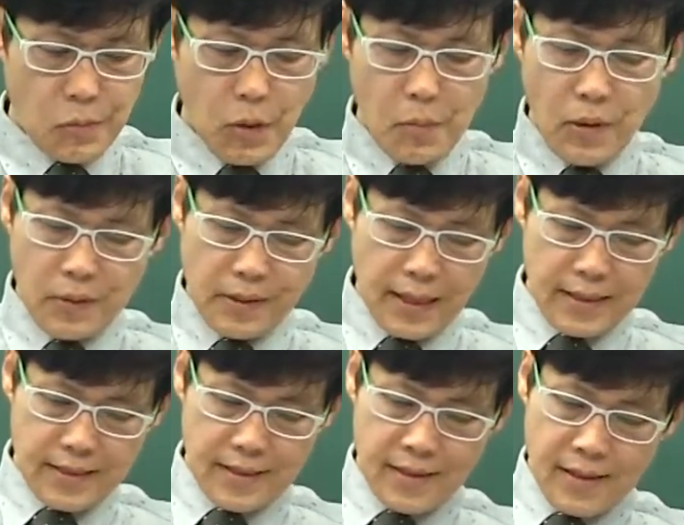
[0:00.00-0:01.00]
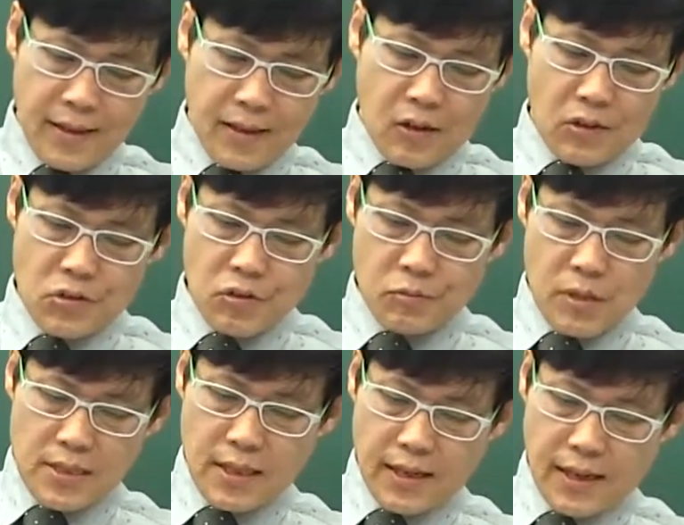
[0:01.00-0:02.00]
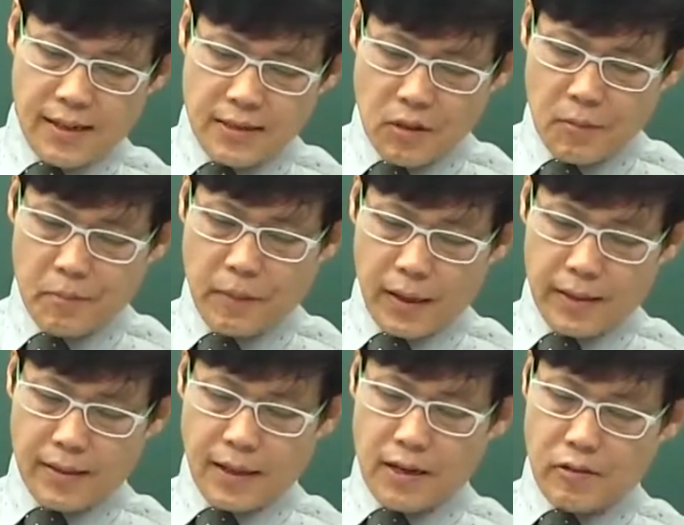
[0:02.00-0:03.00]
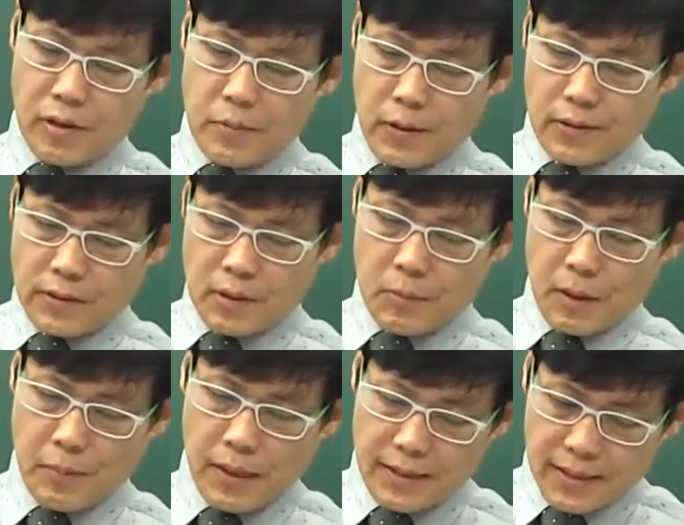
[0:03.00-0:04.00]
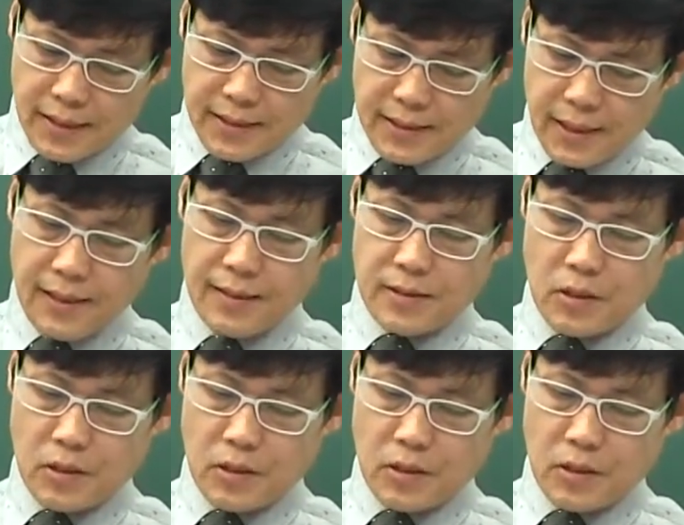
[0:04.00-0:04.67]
뭐뭐란 건축물 차량 선박, 항구에 매든 선박만 해당한다.